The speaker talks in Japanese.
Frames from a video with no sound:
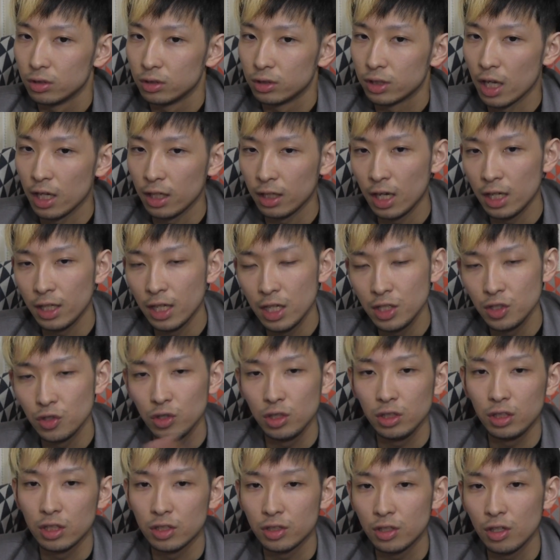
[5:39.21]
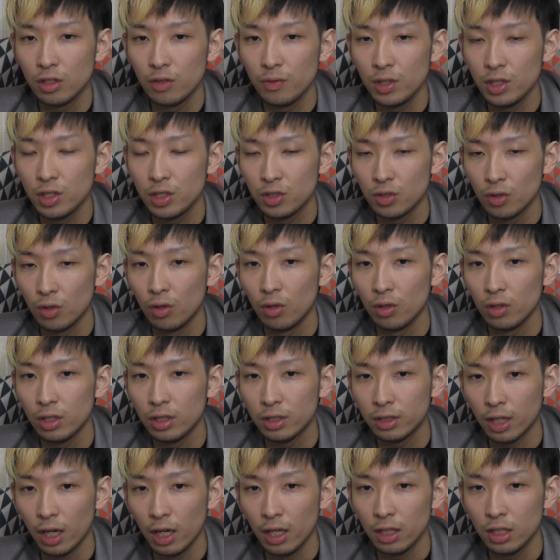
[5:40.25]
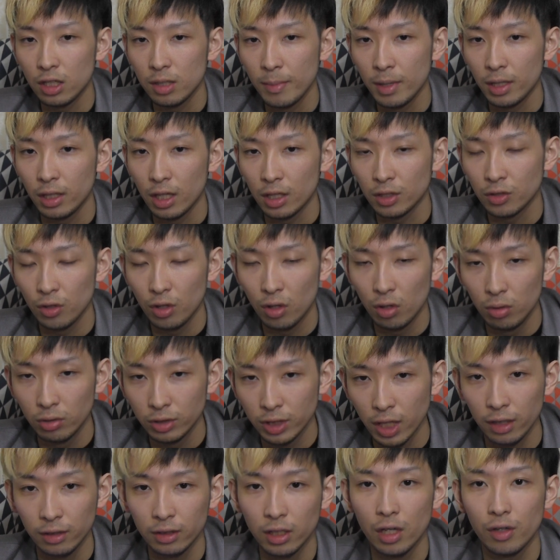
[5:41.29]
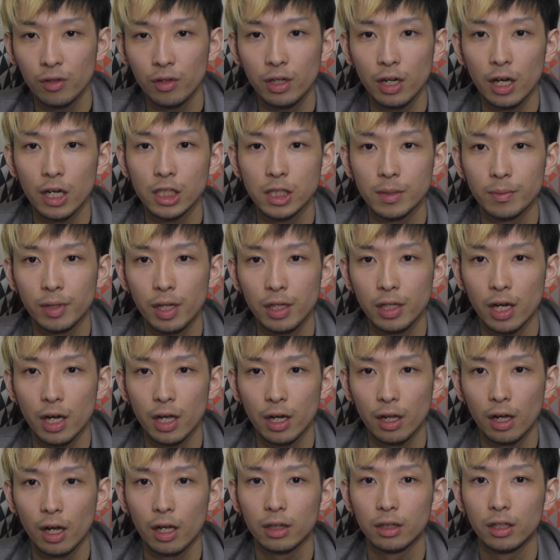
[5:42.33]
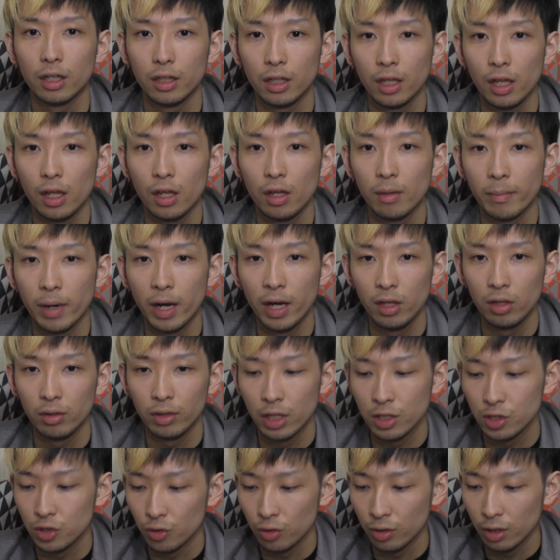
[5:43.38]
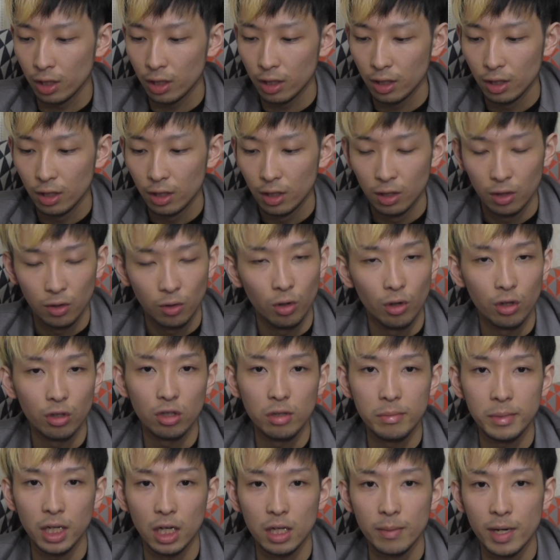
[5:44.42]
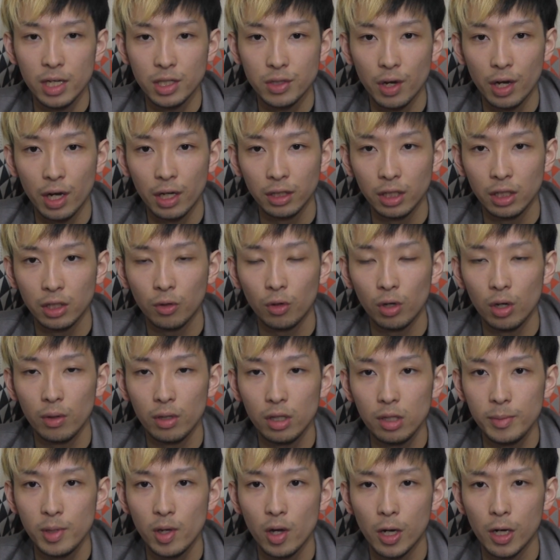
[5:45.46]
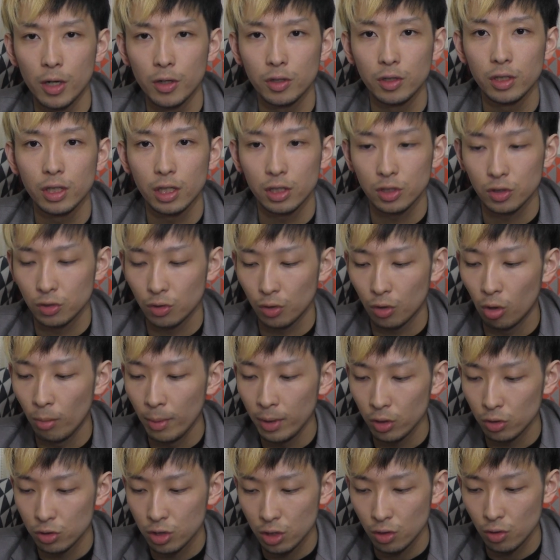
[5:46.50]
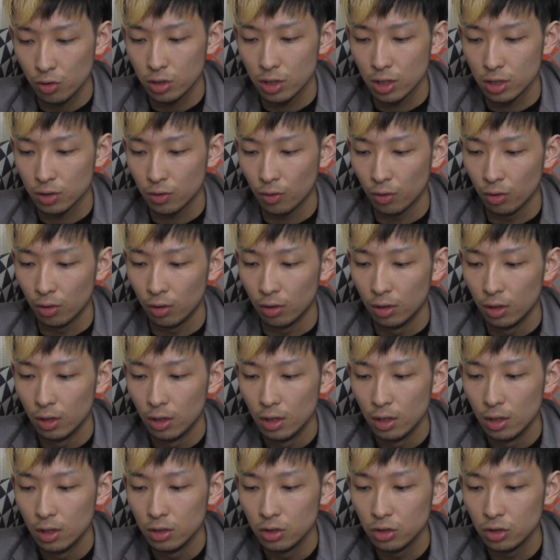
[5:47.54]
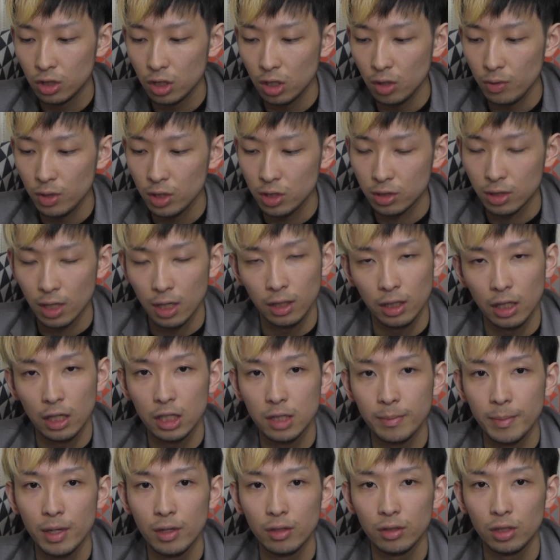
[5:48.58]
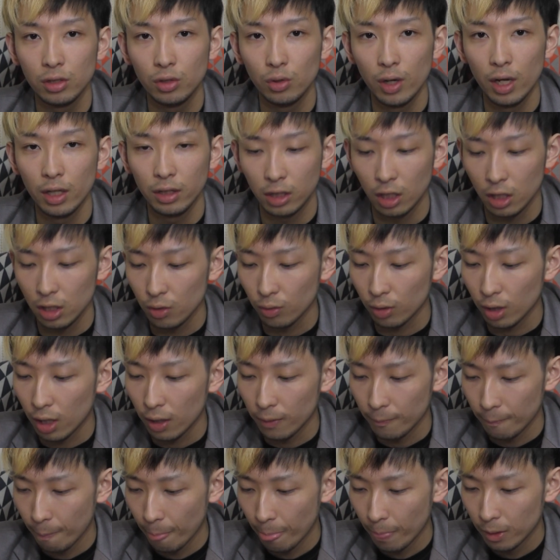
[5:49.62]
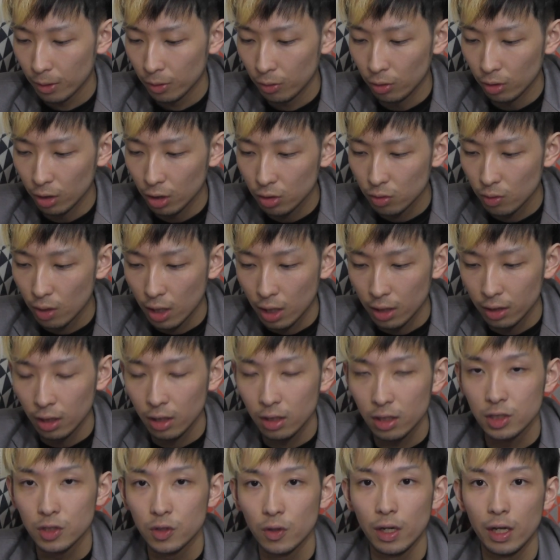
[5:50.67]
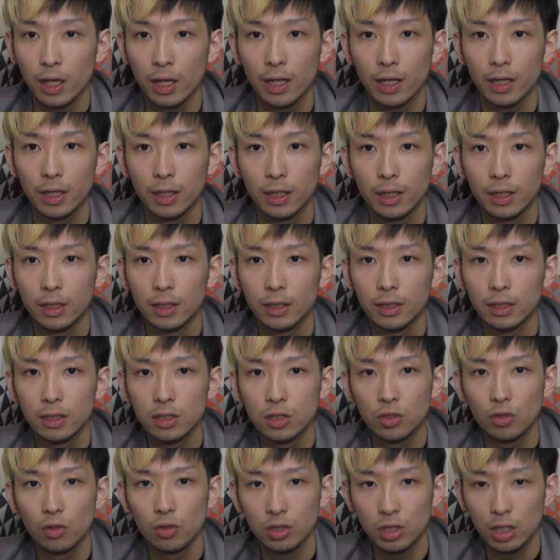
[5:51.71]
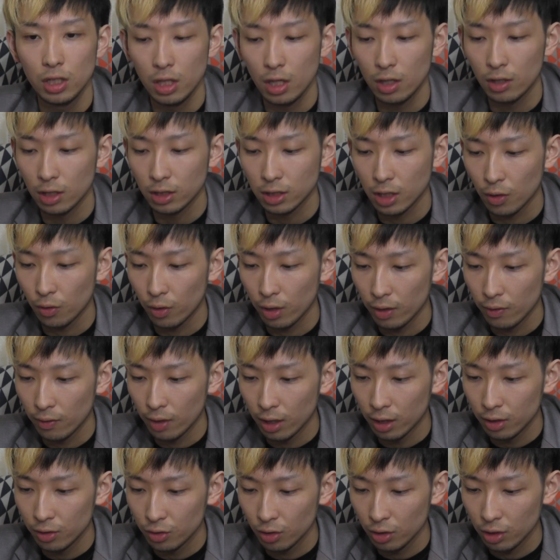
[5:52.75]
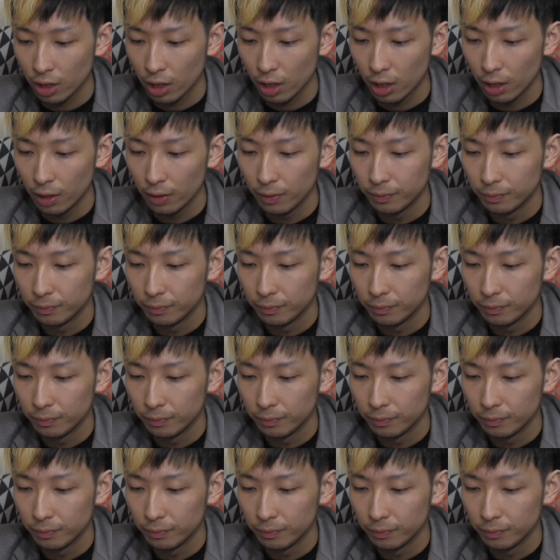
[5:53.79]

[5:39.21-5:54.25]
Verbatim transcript: 3回ダンジョンに行ってスキルフィニッシュを1回決めて、それを3回繰り返しても手に入らなかったんで、前のダンジョンで。これの意味がいまいちわかんないんで、これ意味わかる人いたらちょっとコメント教えてほしいです。この、スキルフィニッシュ3回決めるってどうやったらいいのか。これがよくわかんないんですよね。ちょっと教えてください、これ。わかる人いたら。